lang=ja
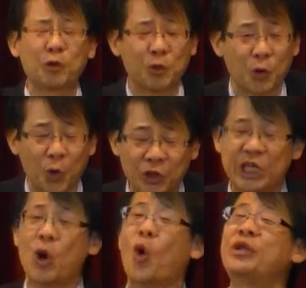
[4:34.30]
のところ
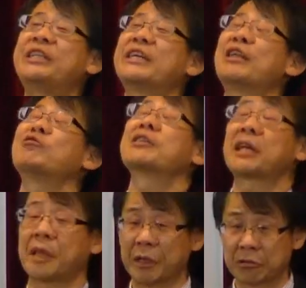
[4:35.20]
に降りてきてくだ
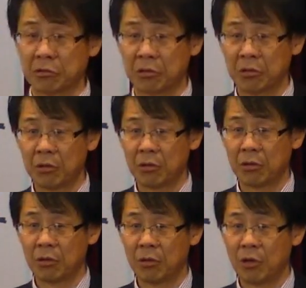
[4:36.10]
さったんです
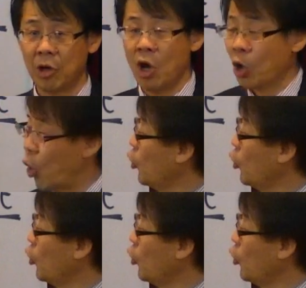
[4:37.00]
こ